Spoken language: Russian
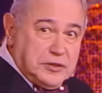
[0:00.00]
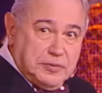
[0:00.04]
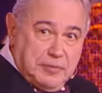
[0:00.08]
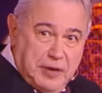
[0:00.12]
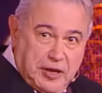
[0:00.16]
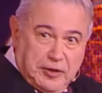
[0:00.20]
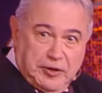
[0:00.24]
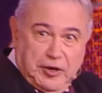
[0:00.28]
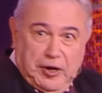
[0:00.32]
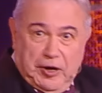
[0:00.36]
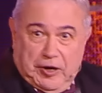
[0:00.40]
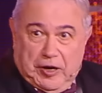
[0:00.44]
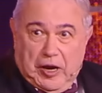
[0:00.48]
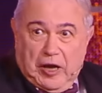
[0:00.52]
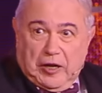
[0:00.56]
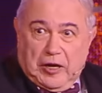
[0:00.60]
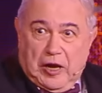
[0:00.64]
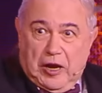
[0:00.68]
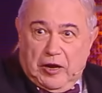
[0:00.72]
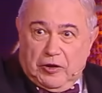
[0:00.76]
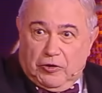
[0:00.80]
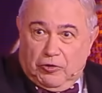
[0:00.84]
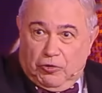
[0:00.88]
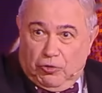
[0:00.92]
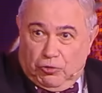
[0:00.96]
смотри,
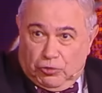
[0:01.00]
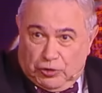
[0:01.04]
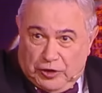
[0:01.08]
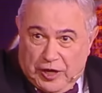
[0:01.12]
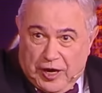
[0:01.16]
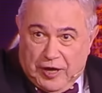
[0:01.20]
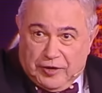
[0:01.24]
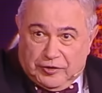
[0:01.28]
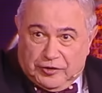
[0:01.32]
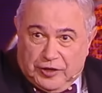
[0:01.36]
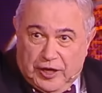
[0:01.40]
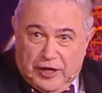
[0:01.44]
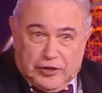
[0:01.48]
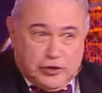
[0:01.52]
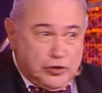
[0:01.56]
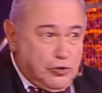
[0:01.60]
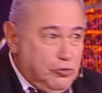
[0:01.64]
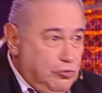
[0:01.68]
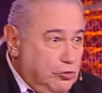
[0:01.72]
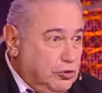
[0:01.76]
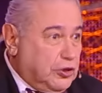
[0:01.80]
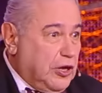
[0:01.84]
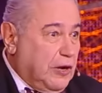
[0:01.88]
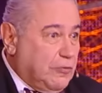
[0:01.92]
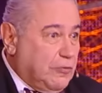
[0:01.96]
какая крутая тачка у